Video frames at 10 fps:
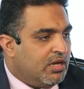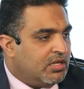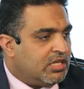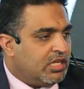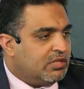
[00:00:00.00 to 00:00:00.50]

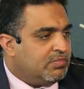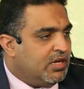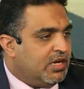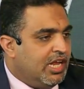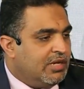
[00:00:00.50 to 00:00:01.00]
اطباء
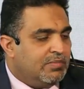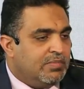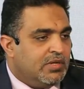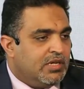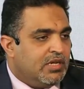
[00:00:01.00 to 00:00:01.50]
القلب
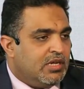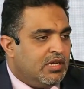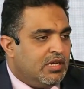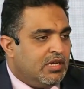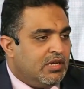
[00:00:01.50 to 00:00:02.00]

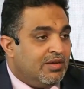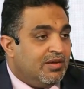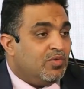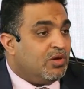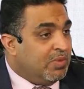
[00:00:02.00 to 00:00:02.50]
آه،
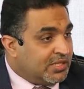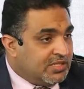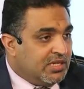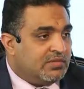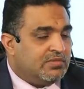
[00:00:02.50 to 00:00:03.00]
والبطنه